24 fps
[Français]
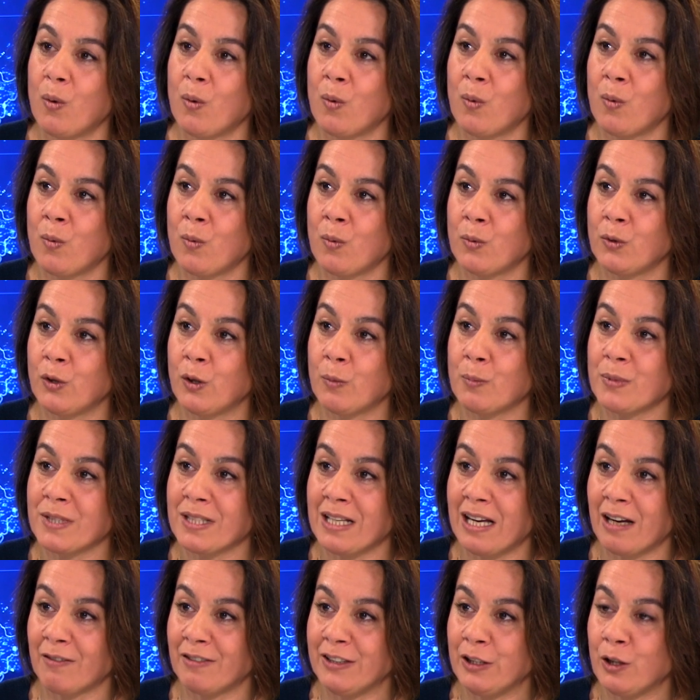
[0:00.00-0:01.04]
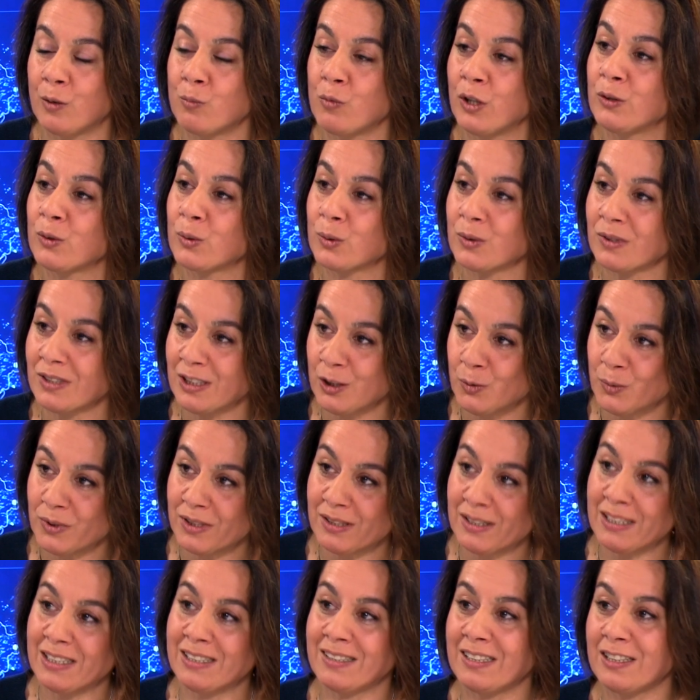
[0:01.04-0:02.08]
on observe néanmoins une
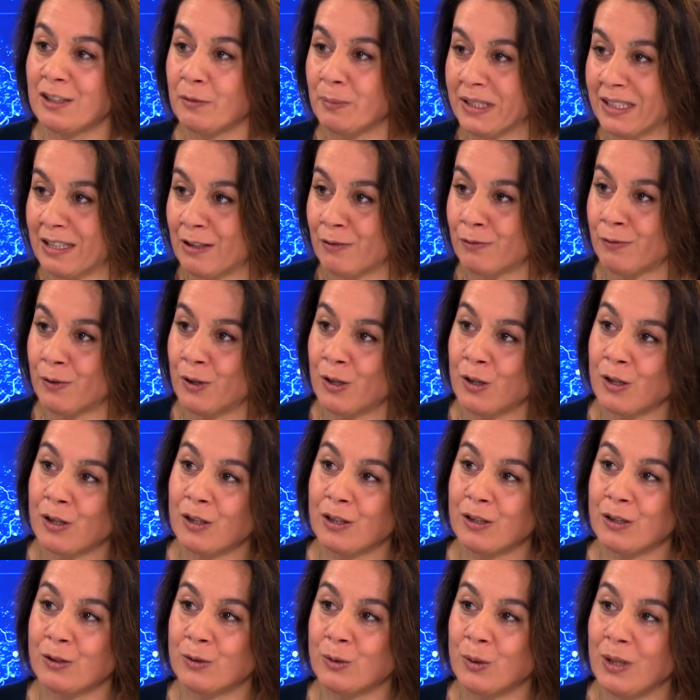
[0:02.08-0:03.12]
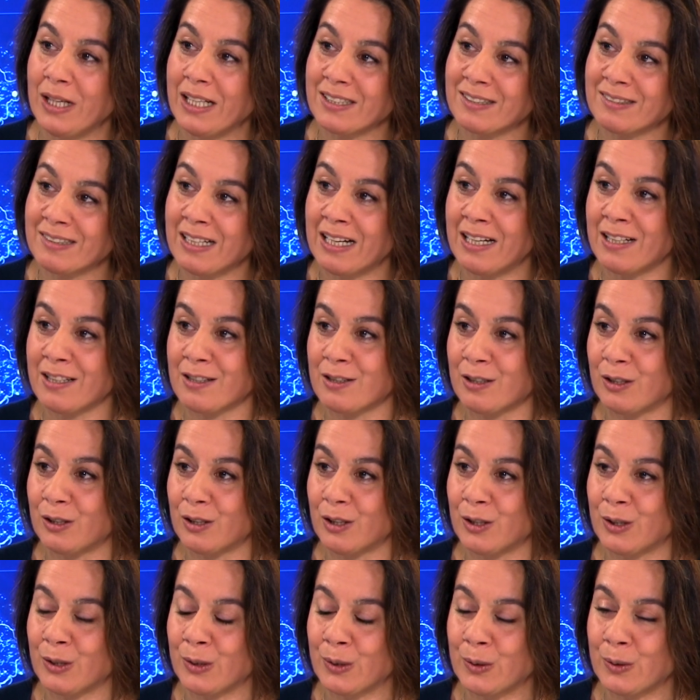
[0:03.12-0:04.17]
continuité de cette métaphore de l'extase
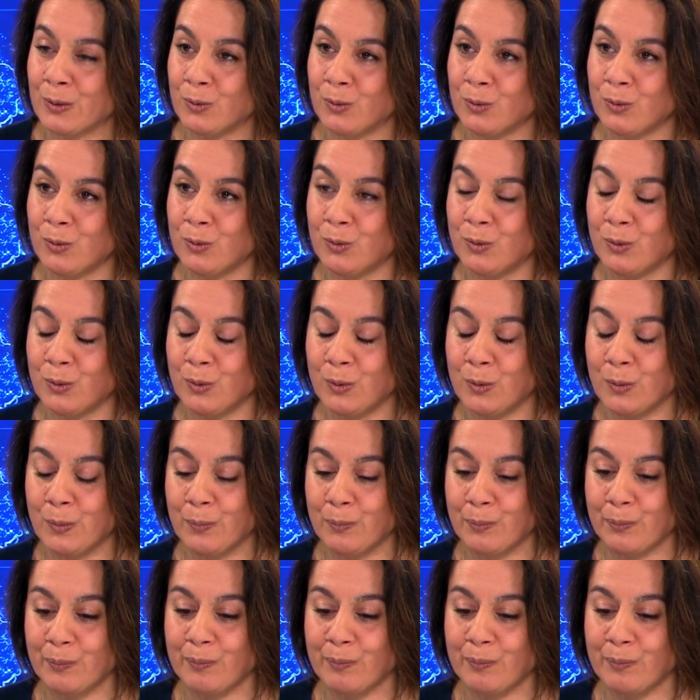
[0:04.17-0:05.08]
du, du